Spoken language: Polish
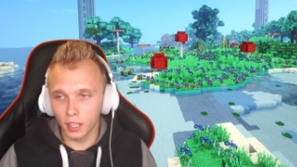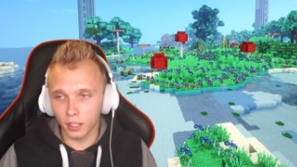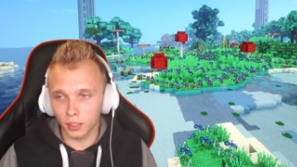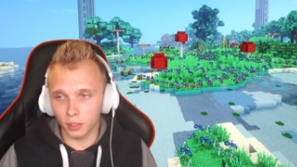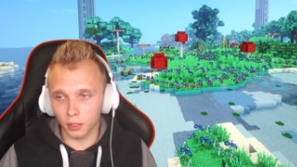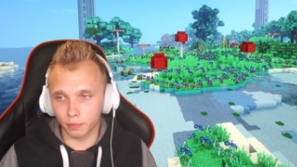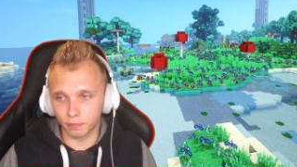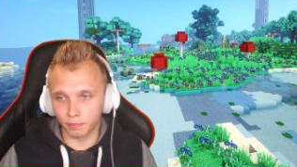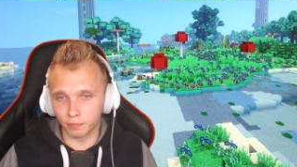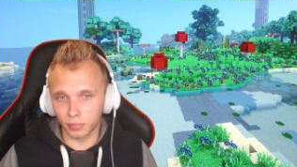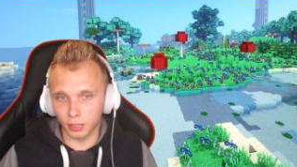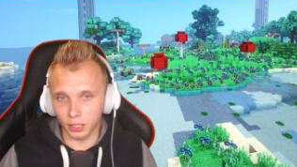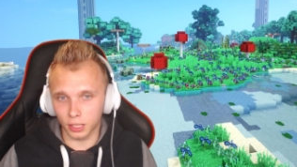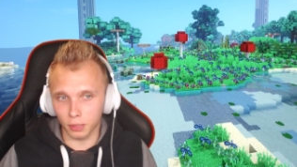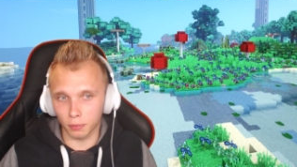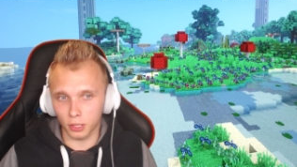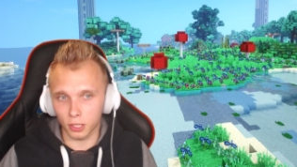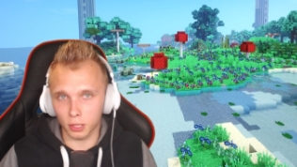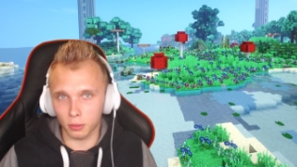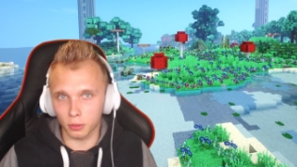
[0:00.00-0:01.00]
No,
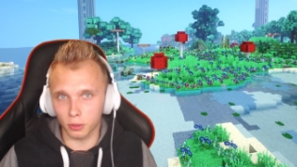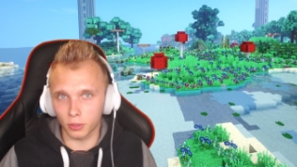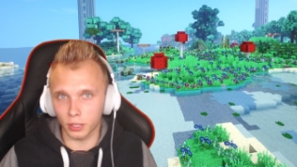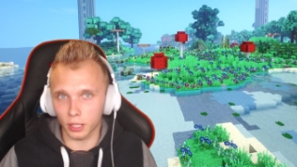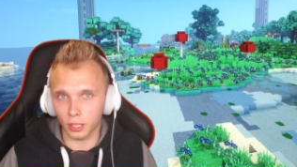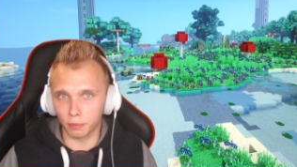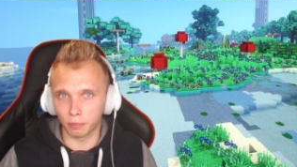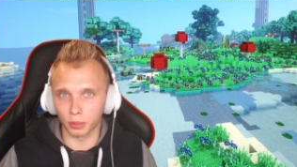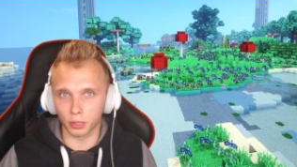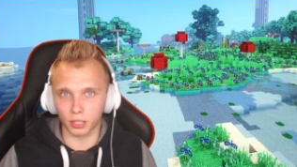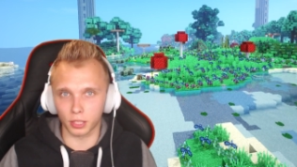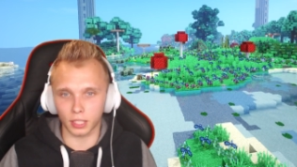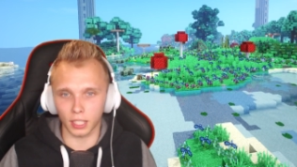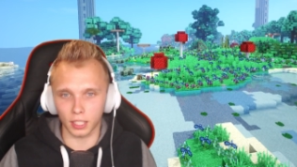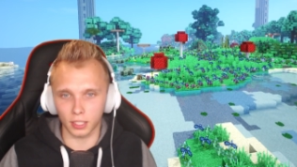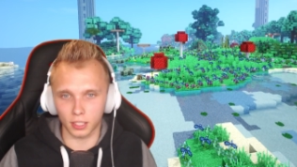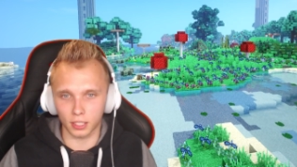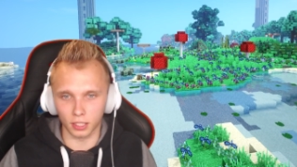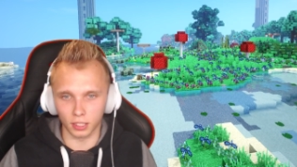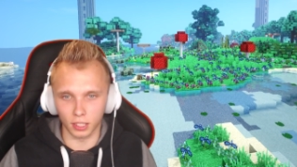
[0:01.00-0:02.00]
zobaczymy w jakiej
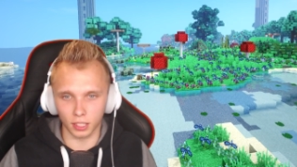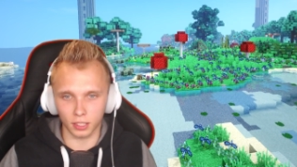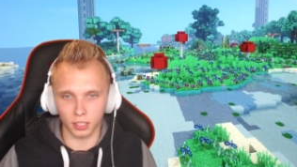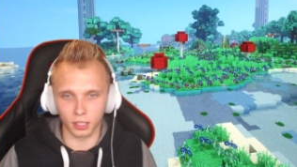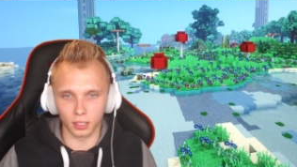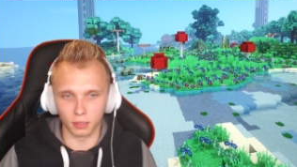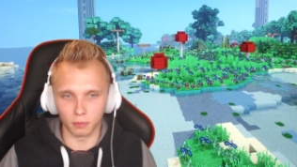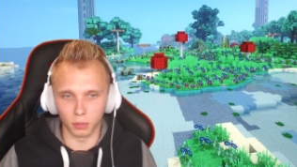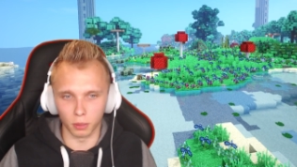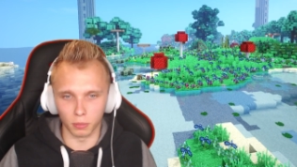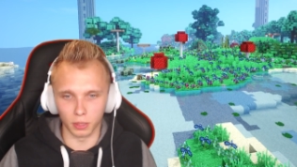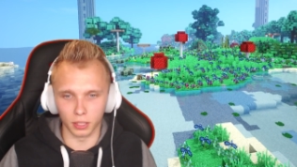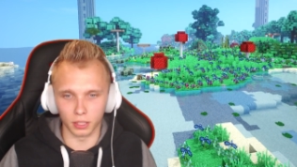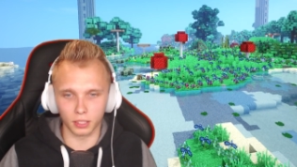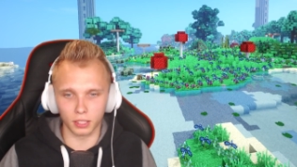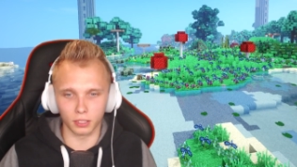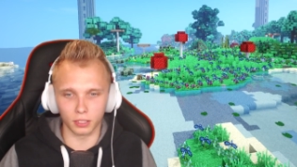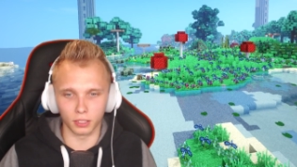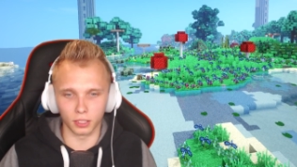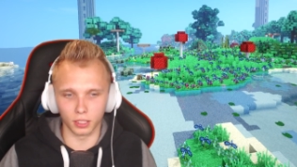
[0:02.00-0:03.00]
postaci na ten
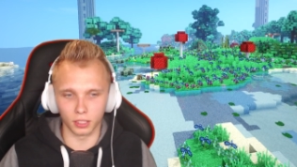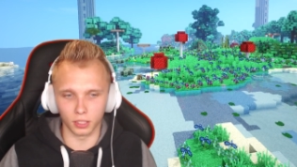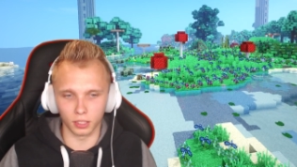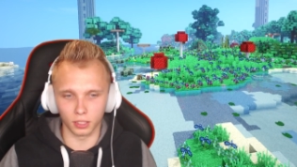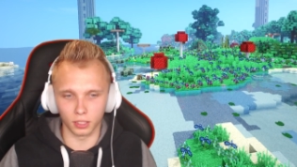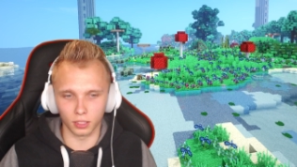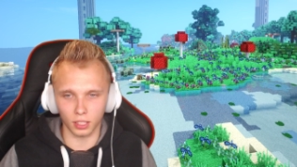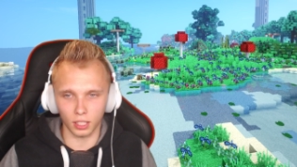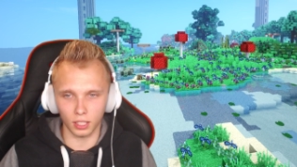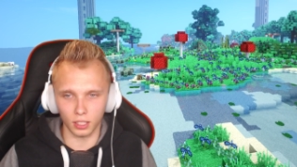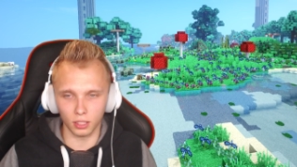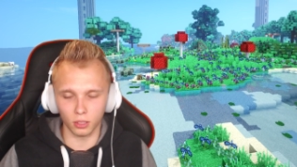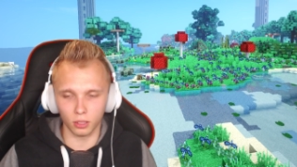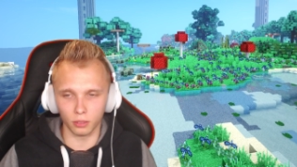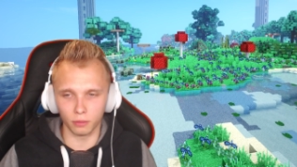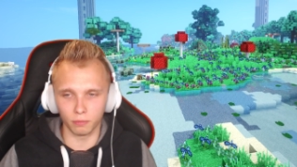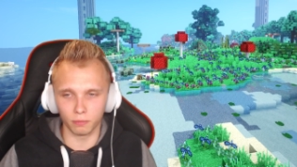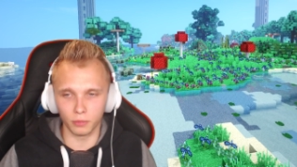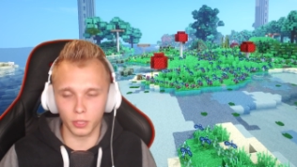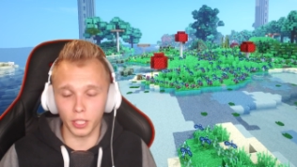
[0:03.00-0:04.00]
moment, yy, ale no
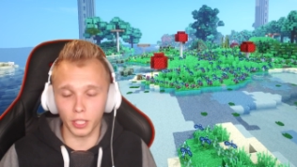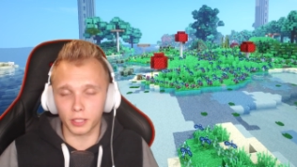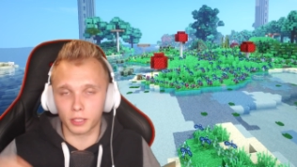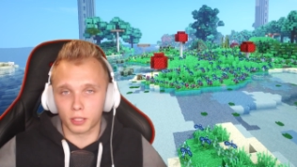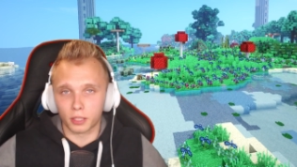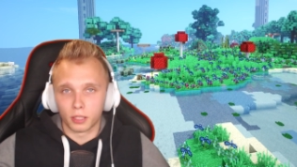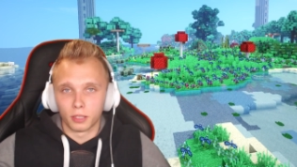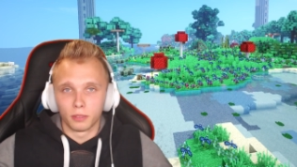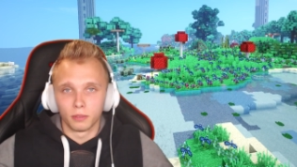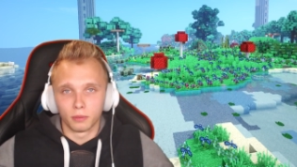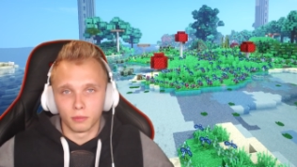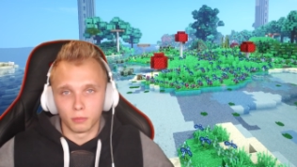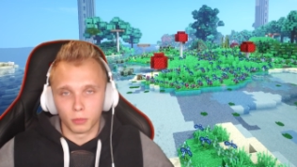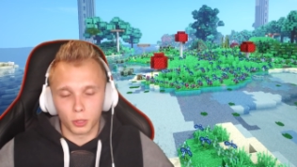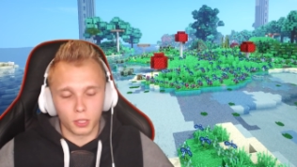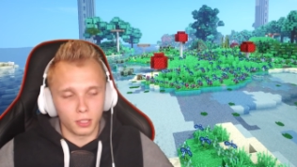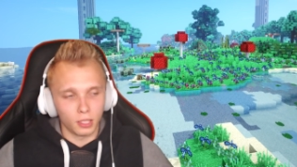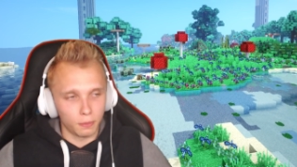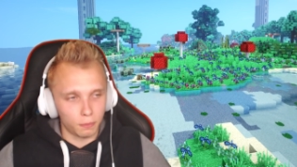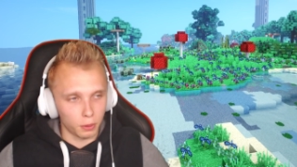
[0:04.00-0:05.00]
nic,
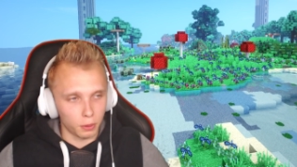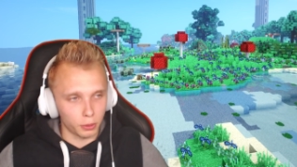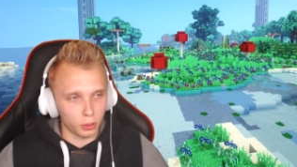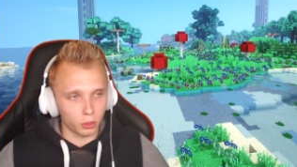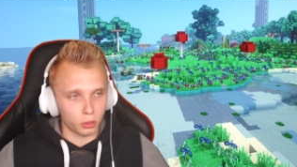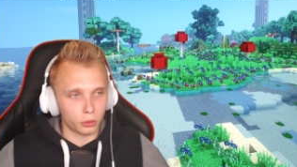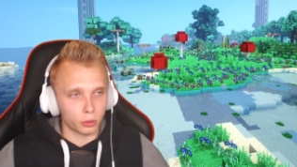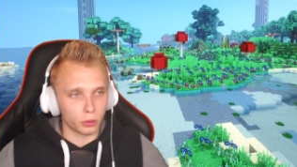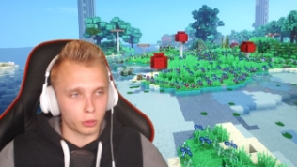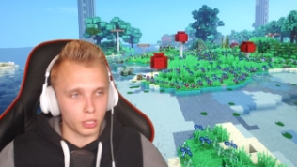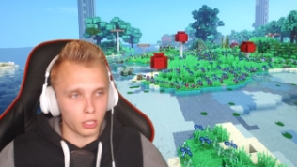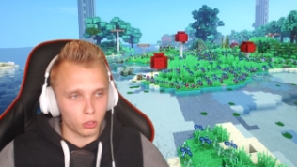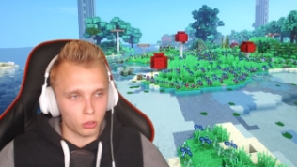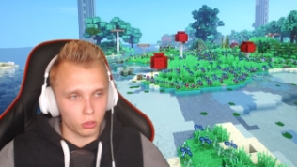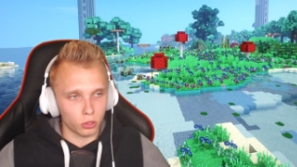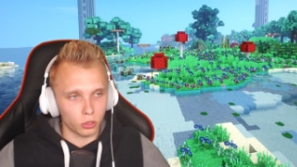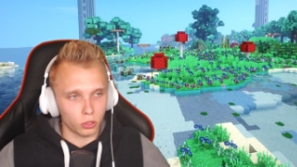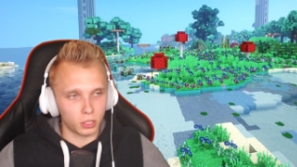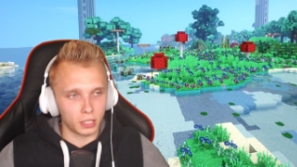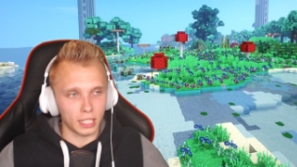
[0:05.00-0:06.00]
Musimy po prostu
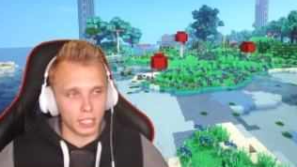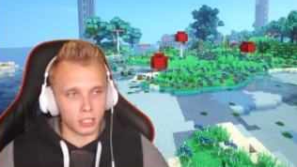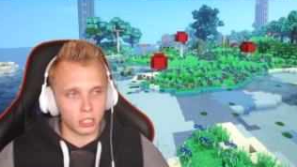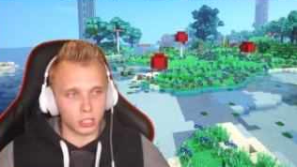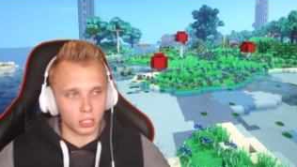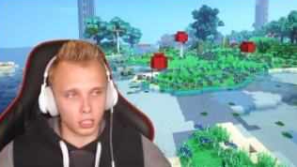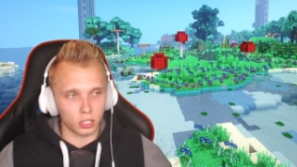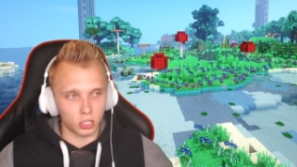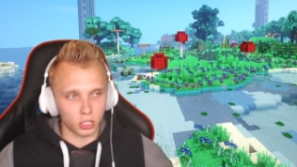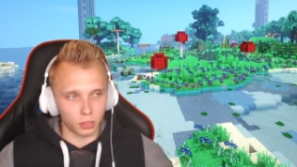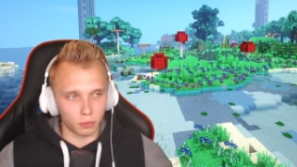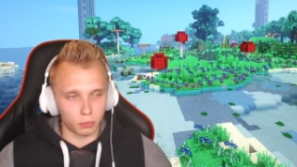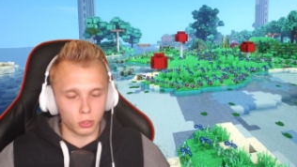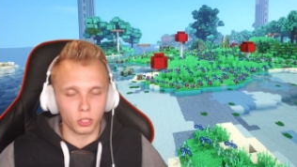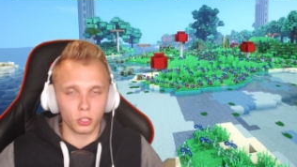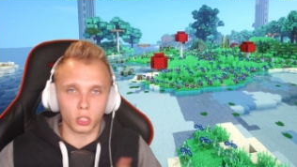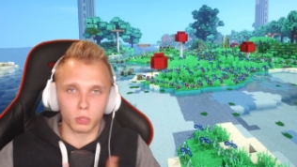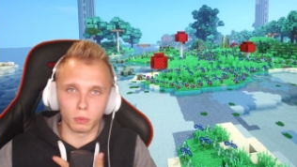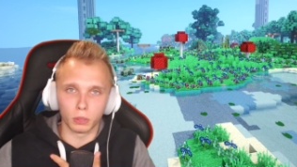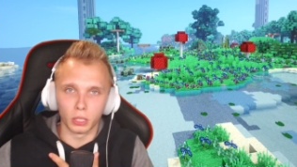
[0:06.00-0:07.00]
zacząć grać, także
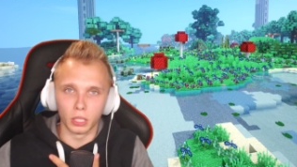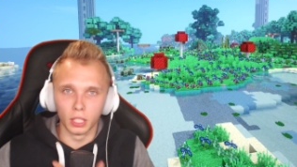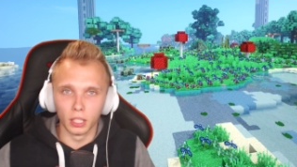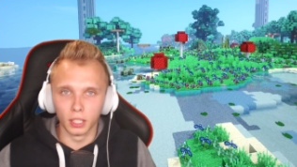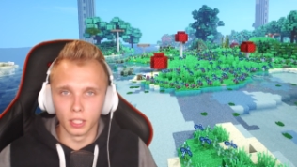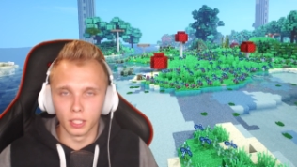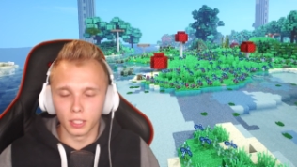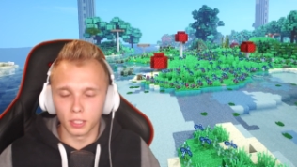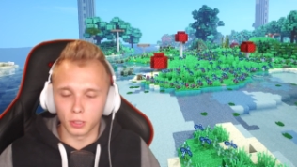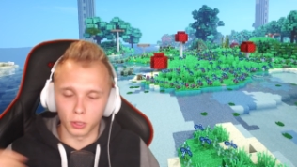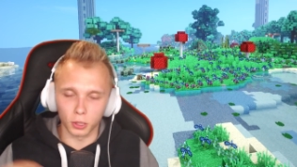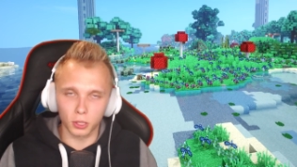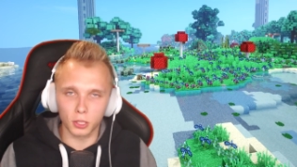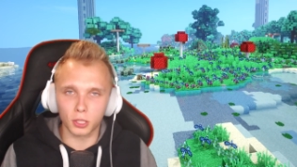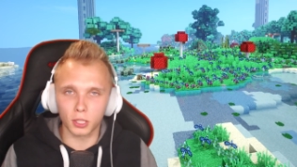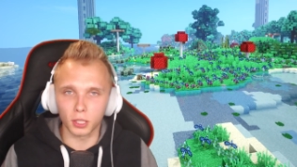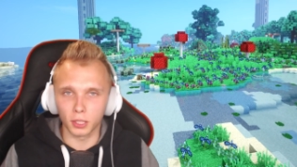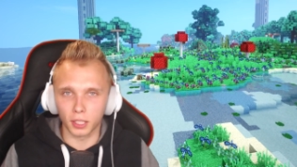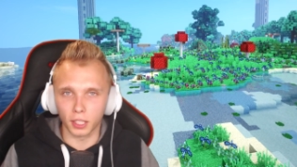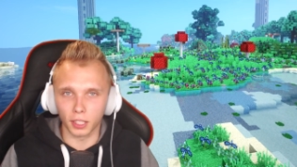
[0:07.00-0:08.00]
przejdźmy do
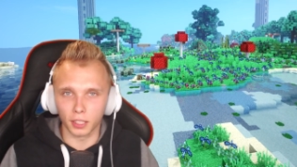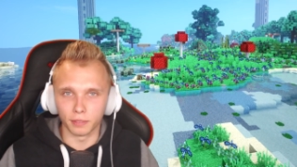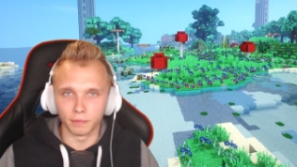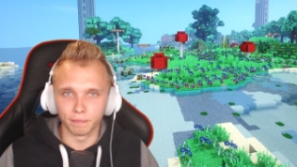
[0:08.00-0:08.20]
odcinka.